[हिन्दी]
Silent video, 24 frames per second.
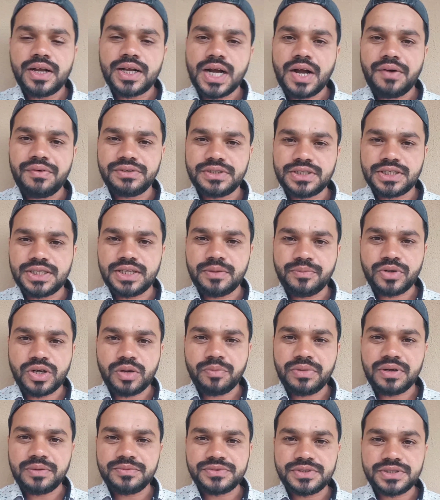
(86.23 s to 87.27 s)
काफ़ी ज़्यादा
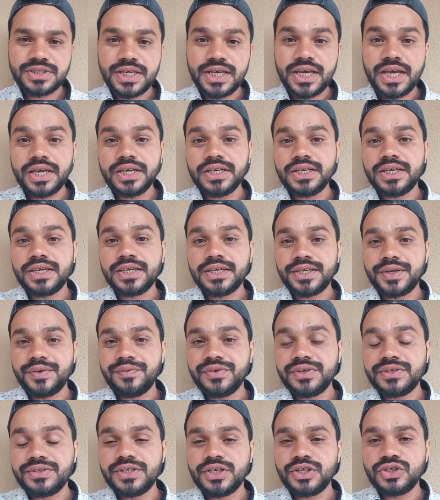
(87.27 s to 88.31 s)
प्रॉब्लम्स ये आई हैं कि
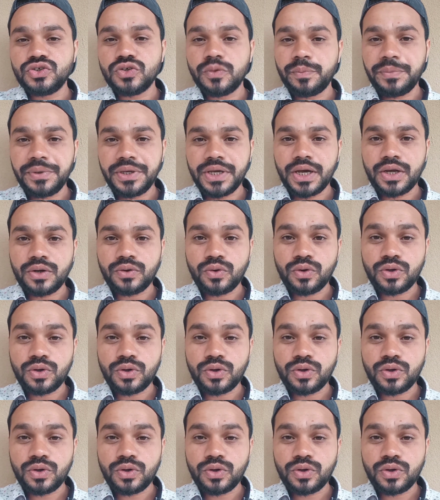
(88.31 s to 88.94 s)
वीज़े जो पी